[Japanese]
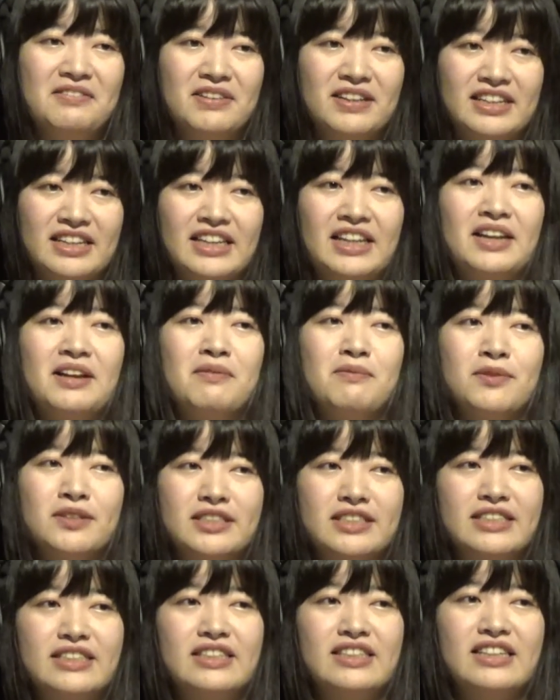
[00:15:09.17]
またねも
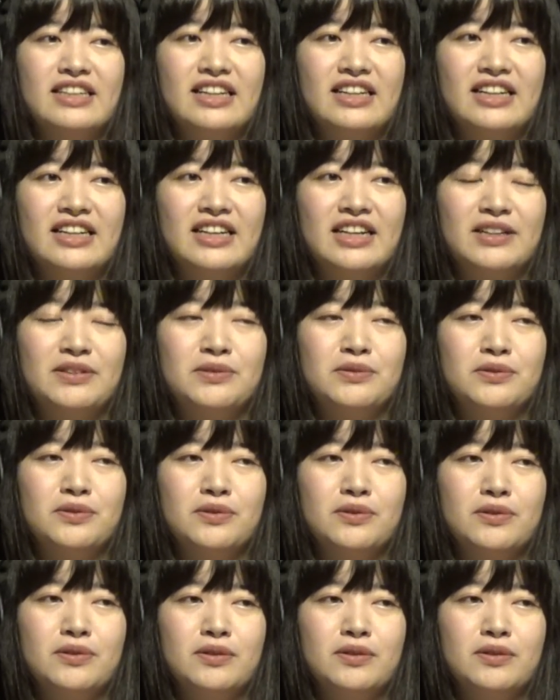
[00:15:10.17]
しあの